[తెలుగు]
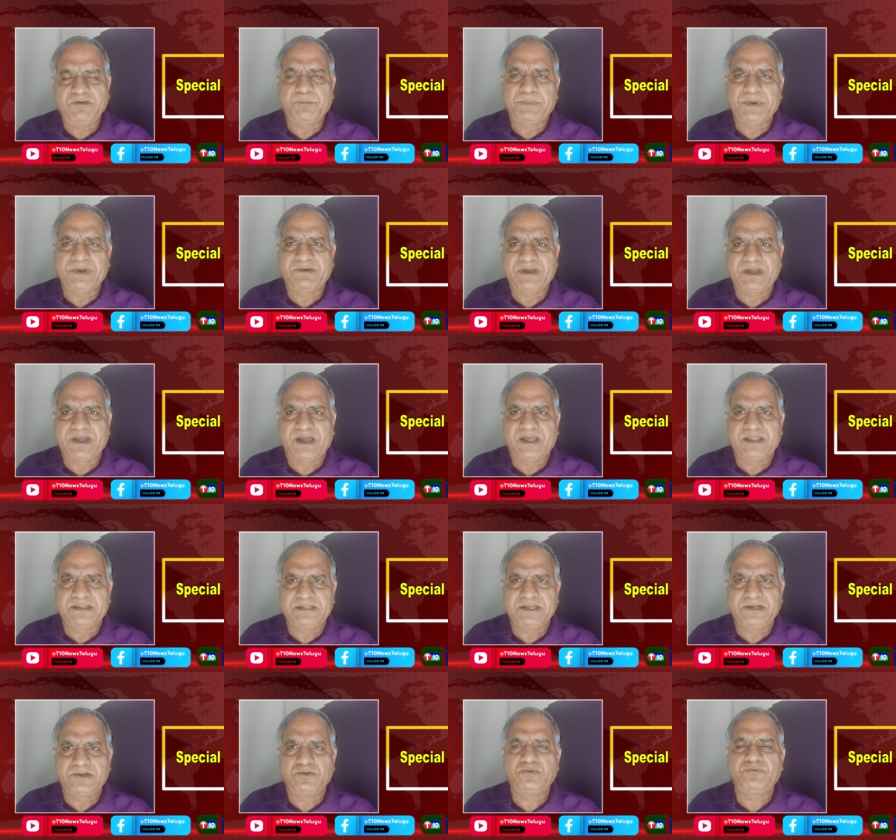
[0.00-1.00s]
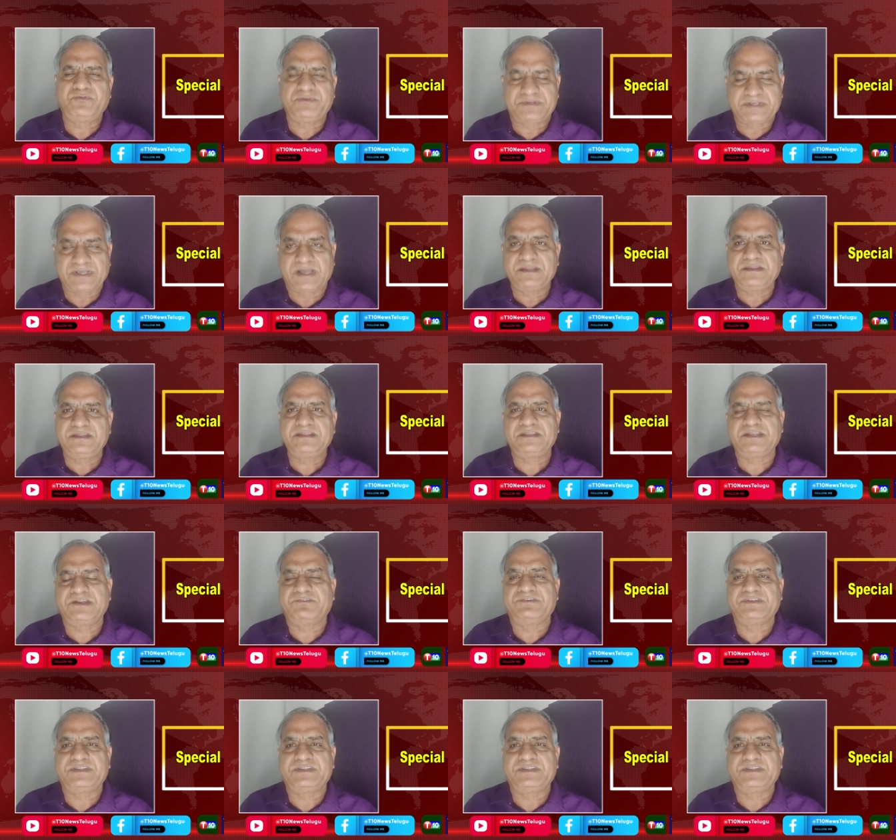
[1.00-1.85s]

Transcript: విప్లవ గాథలు సాధించిన